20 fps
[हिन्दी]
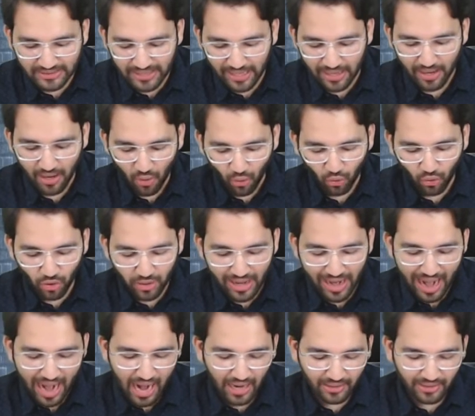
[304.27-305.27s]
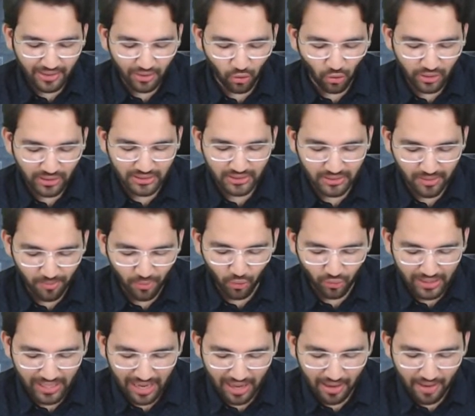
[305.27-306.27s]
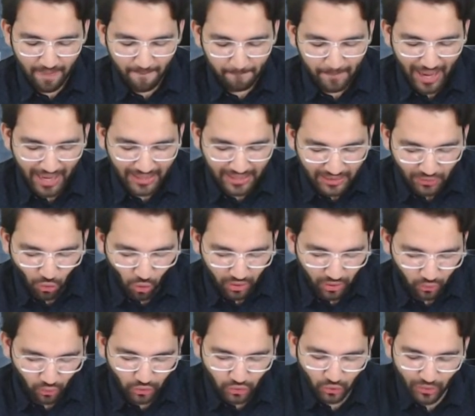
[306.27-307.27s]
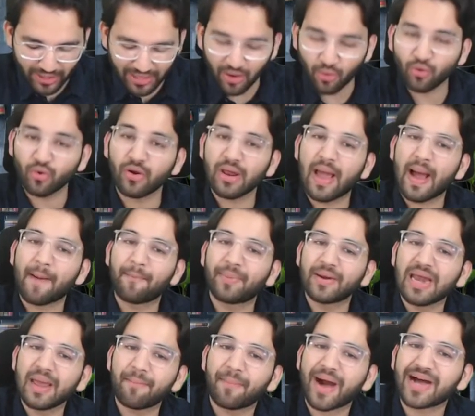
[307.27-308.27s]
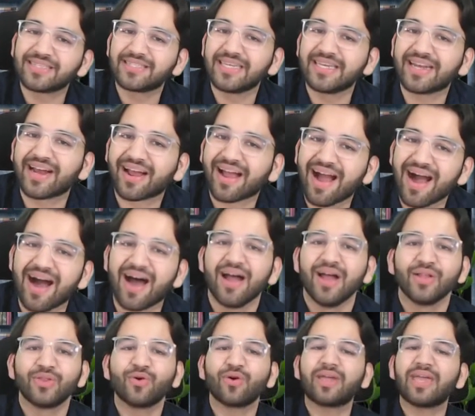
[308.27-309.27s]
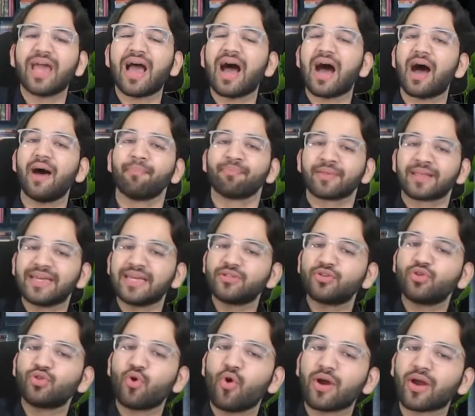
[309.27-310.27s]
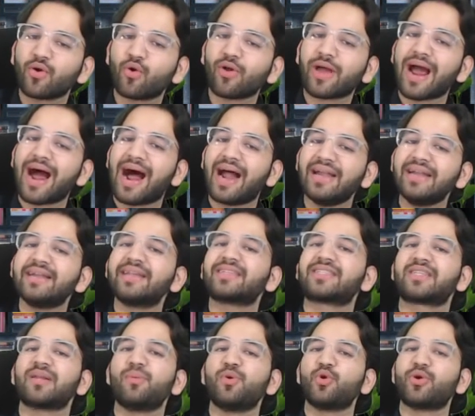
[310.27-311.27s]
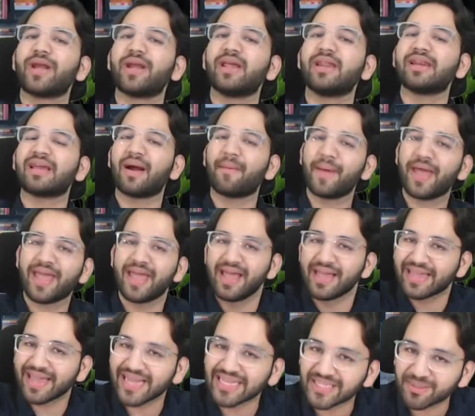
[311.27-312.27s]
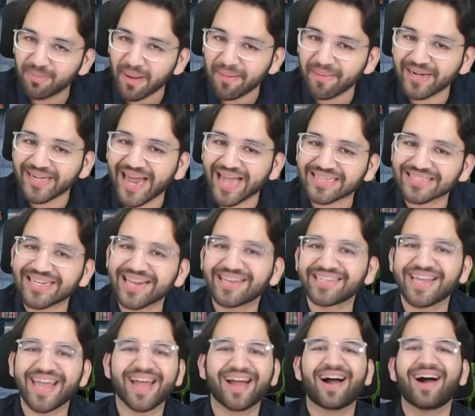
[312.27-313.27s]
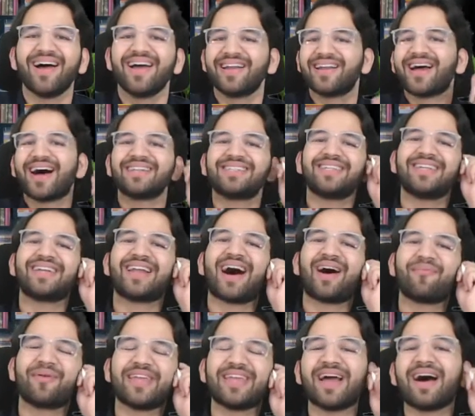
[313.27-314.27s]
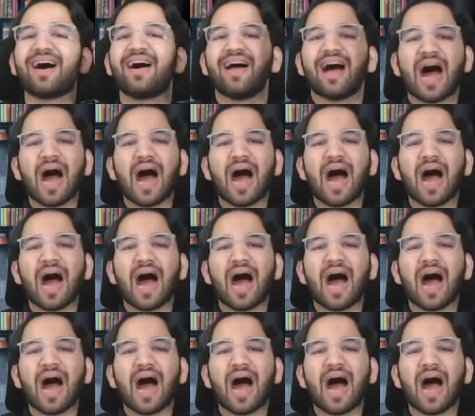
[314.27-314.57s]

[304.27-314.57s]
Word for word: में से उन्होंने आठ करोड़ डिस्ट्रीब्यूट किया बाकी दो करोड़ जो है ना उन्होंने अपने पास ही रखा तो क्या ये जो दो करोड़ का अनडिस्ट्रीब्यूटेड इनकम है क्या इस पे भी टैक्स लग जाएगा ना जी ना भैया